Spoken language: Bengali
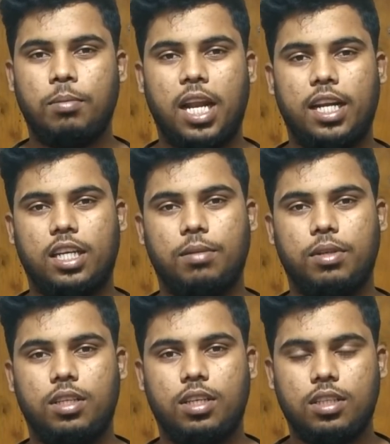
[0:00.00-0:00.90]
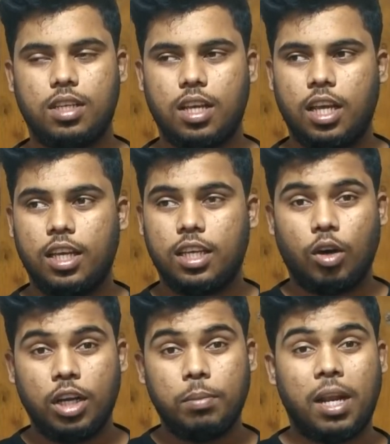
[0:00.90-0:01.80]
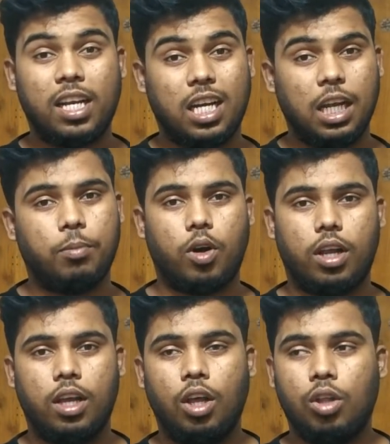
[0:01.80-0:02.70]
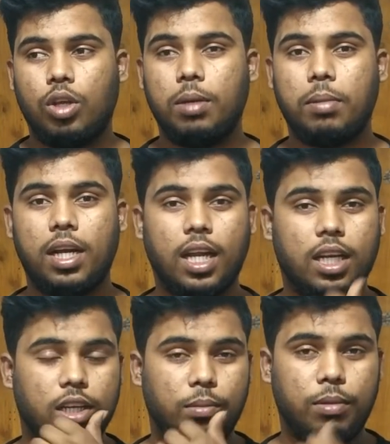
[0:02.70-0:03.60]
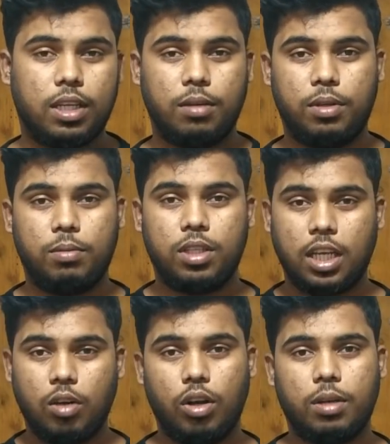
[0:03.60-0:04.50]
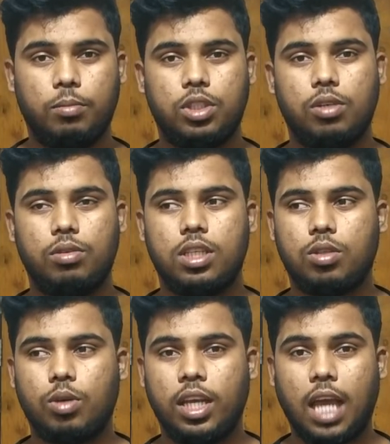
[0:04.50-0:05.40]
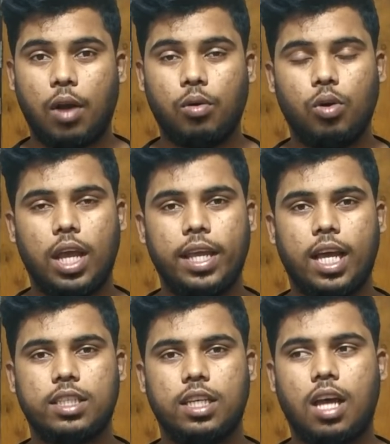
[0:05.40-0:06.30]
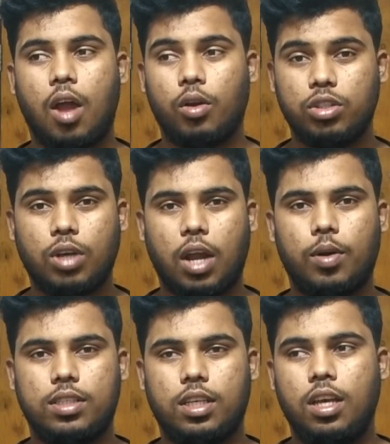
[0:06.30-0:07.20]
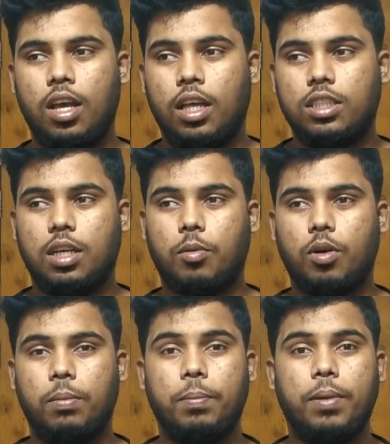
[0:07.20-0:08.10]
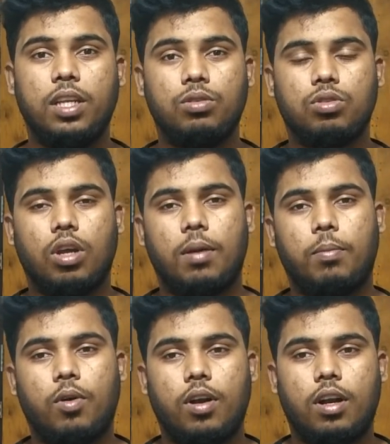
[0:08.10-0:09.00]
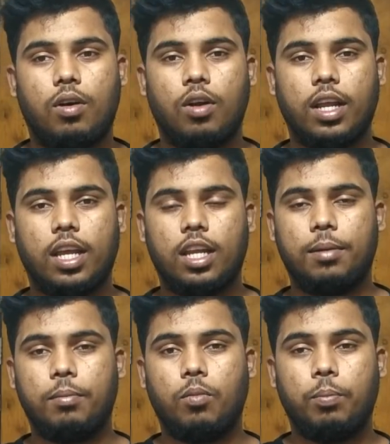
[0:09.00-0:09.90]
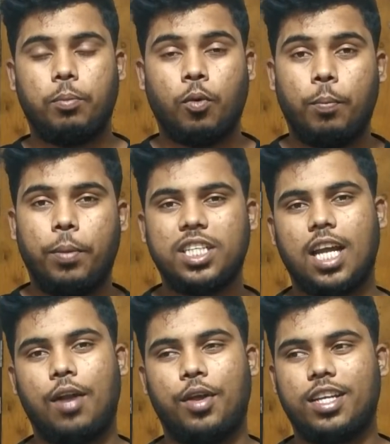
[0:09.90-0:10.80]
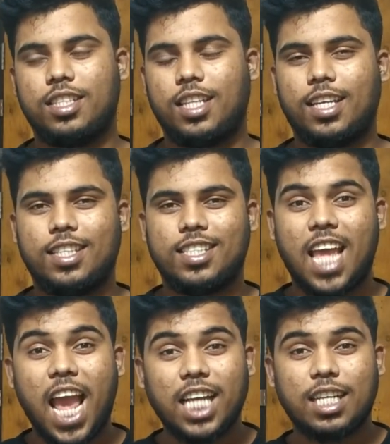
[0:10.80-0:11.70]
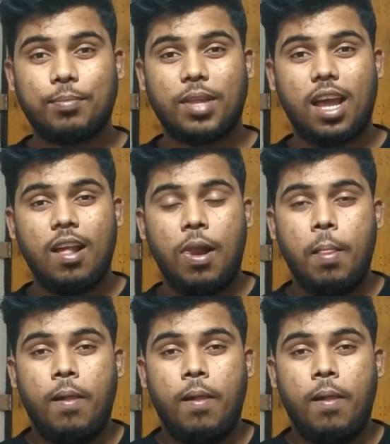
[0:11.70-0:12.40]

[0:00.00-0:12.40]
ইনভ্যালিড অ্যাক্টিভিটি ঠিক আছে এই ইনভ্যালিড ক্লিক পরে তো ইনভ্যালিড অ্যাক্টিভিটি অ্যাক্টিভিটি বলতে এগুলো আগে বোঝানো হয়েছে তো এই কারণগুলাই আছে আরও কিছু কারণ আছে যেমন ভিপিএন ইউজ করার পর অনেকের খুব বেশি আর্ম হয়ে গেছে দেখা যাচ্ছে এক সপ্তাহে